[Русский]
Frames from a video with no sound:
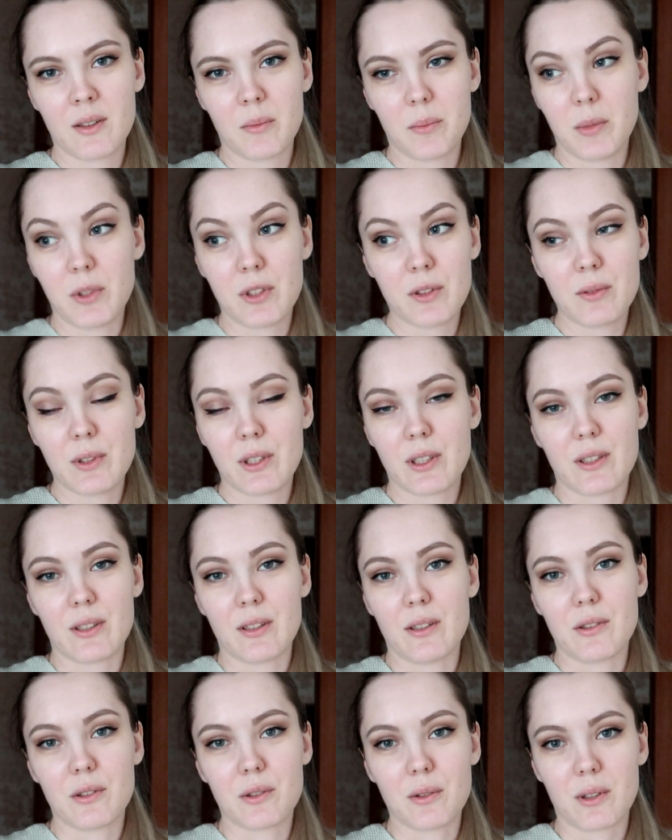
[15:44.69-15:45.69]

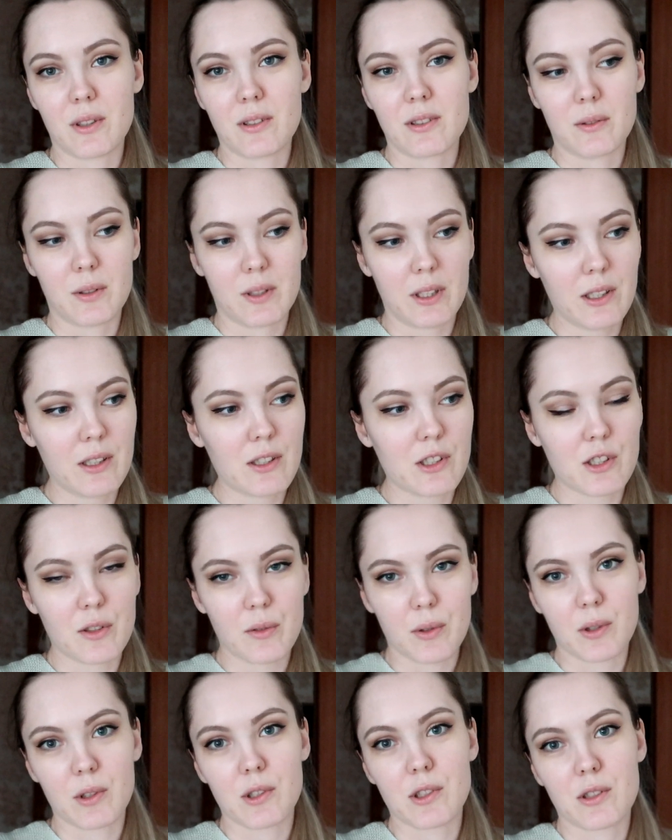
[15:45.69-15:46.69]
безвыходная ситуация. Вот так и
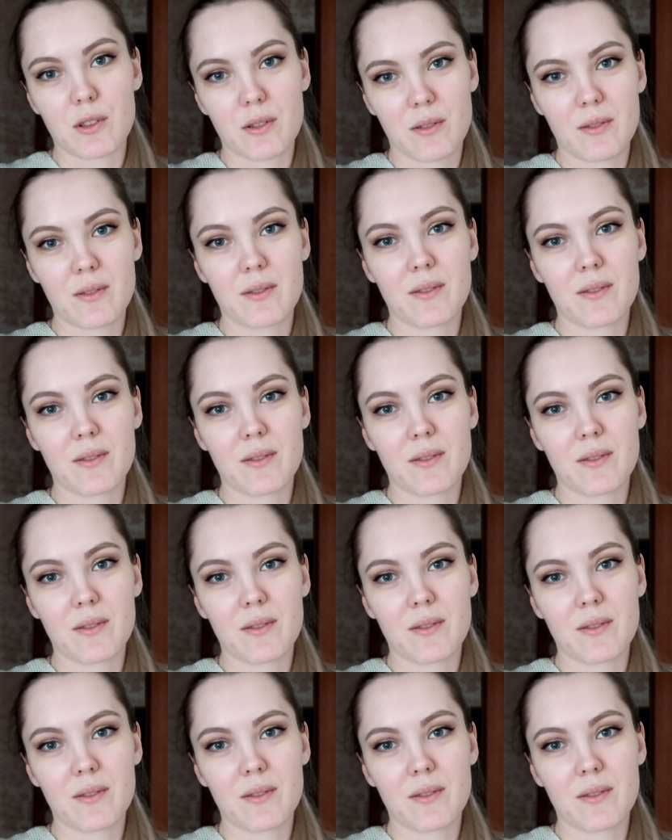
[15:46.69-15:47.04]
живешь.